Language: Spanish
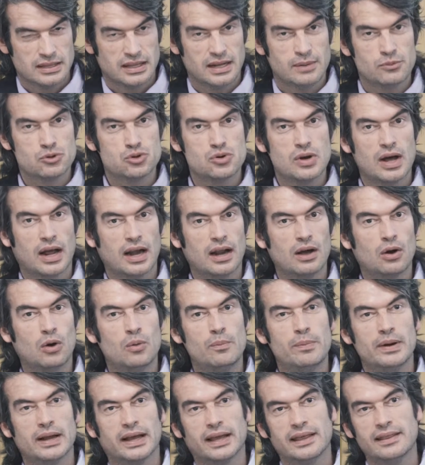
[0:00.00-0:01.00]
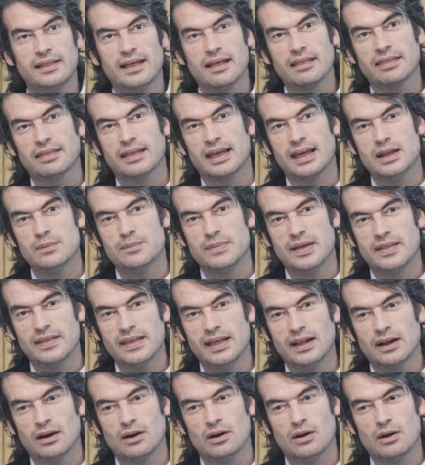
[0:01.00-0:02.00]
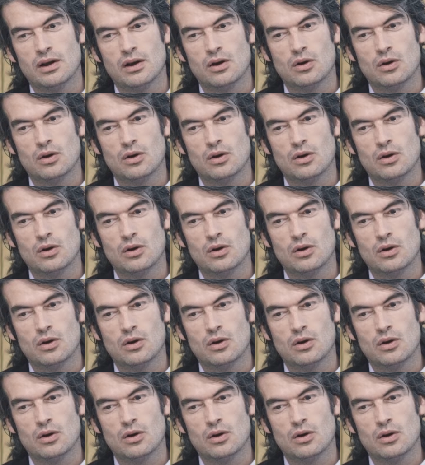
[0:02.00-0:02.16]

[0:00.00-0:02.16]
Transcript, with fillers: tenemos una gran complejidad en medir